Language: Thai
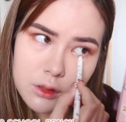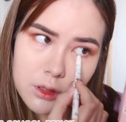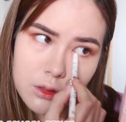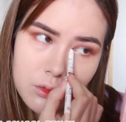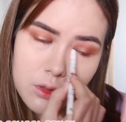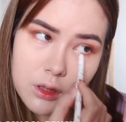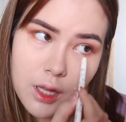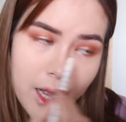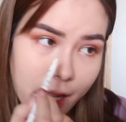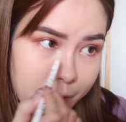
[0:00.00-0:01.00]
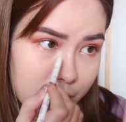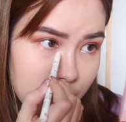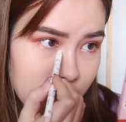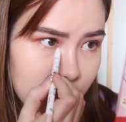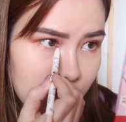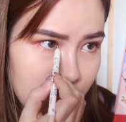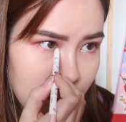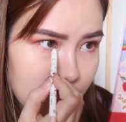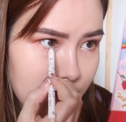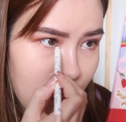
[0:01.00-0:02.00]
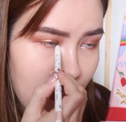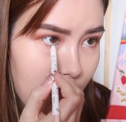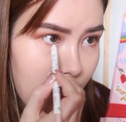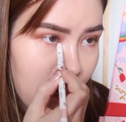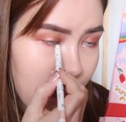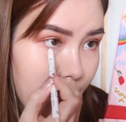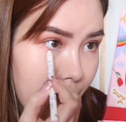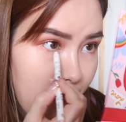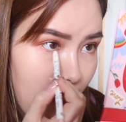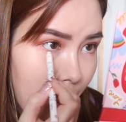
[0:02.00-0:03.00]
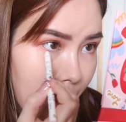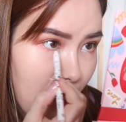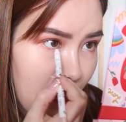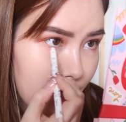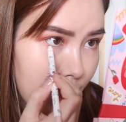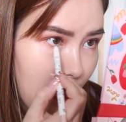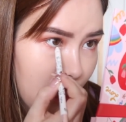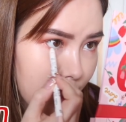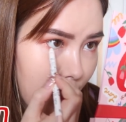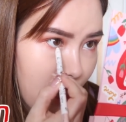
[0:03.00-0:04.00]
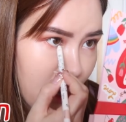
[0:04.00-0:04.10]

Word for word: เห็นหัวตาให้มันจึ้งเลยจ้ะให้ปังปังตาแต